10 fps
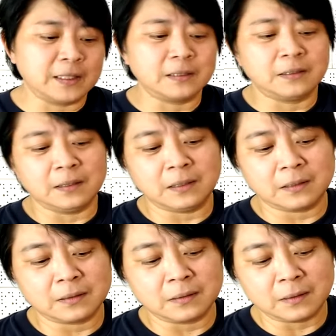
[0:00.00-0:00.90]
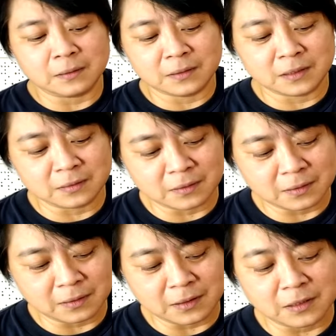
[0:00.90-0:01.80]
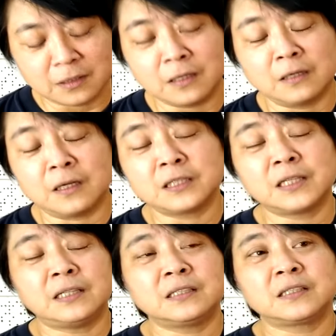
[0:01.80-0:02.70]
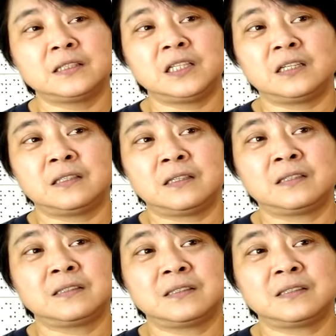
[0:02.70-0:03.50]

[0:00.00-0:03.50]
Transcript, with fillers: 那那一小条一小条也要三四千呢，